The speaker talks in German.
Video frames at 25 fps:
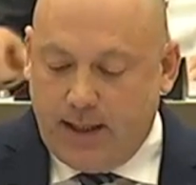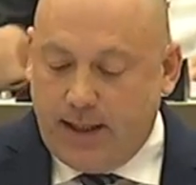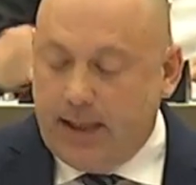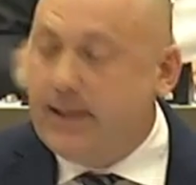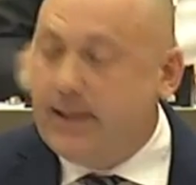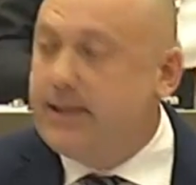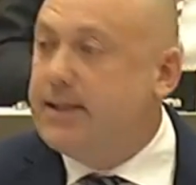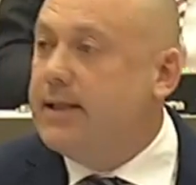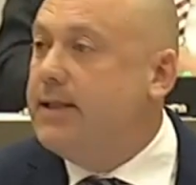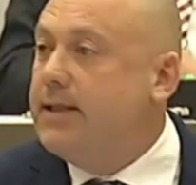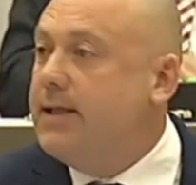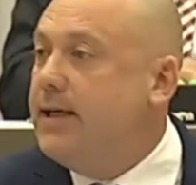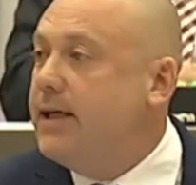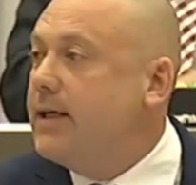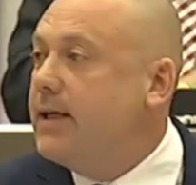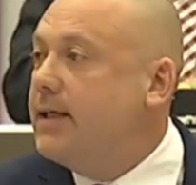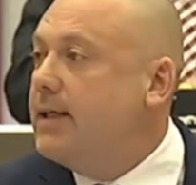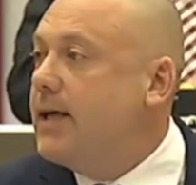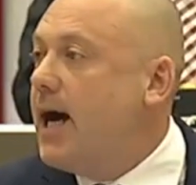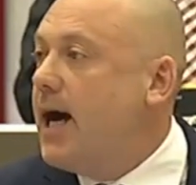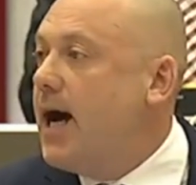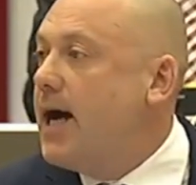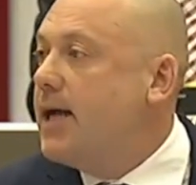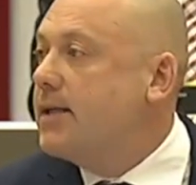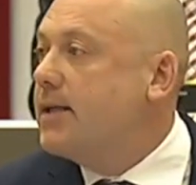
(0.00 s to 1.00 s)
ich zitiere
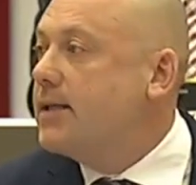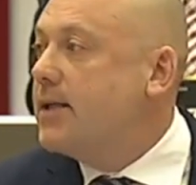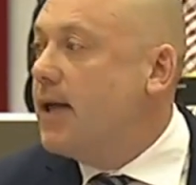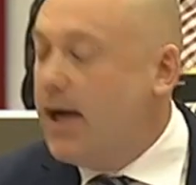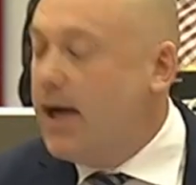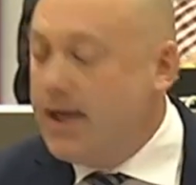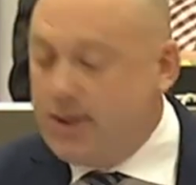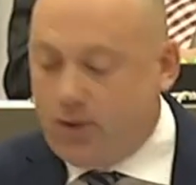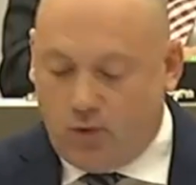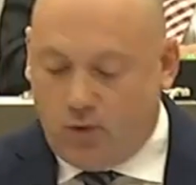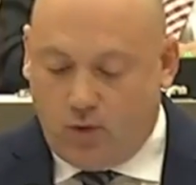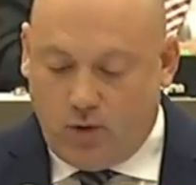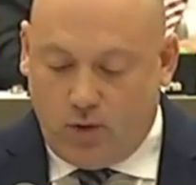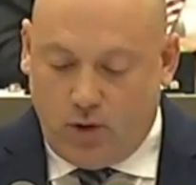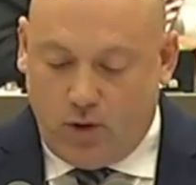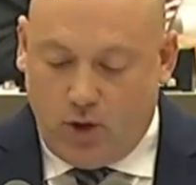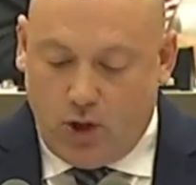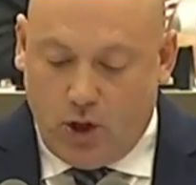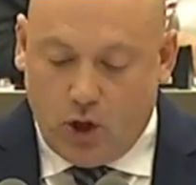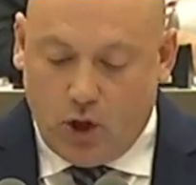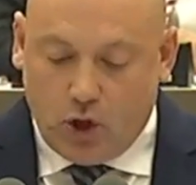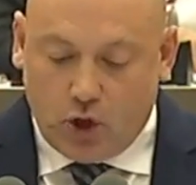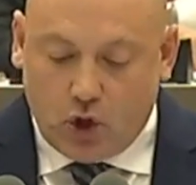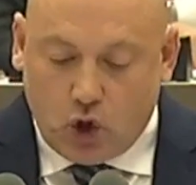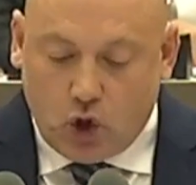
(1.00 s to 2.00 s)
die Rheinzeitung,
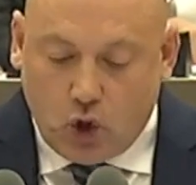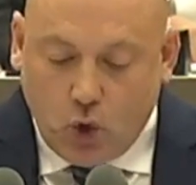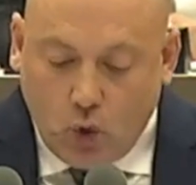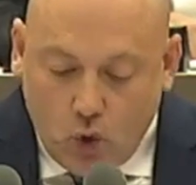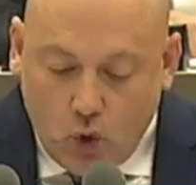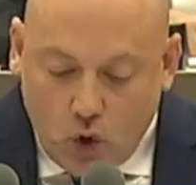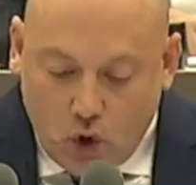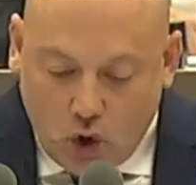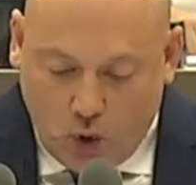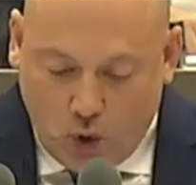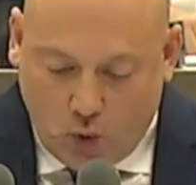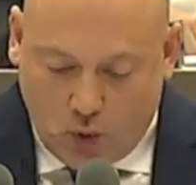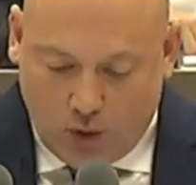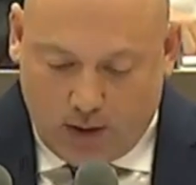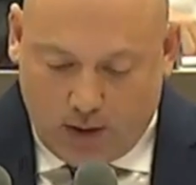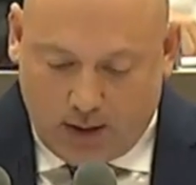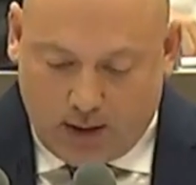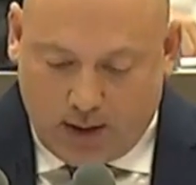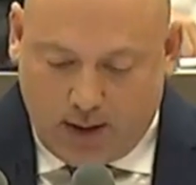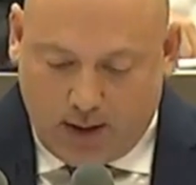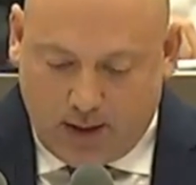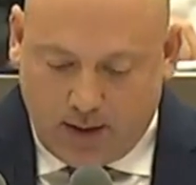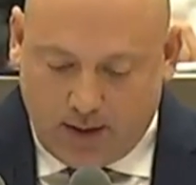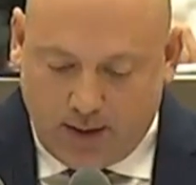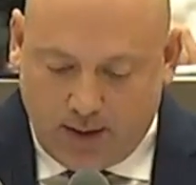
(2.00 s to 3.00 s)

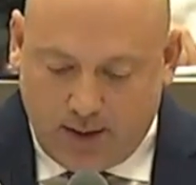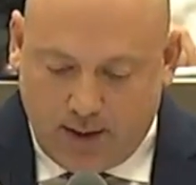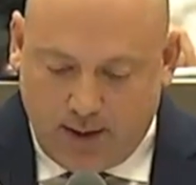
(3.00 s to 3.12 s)
zuschustern.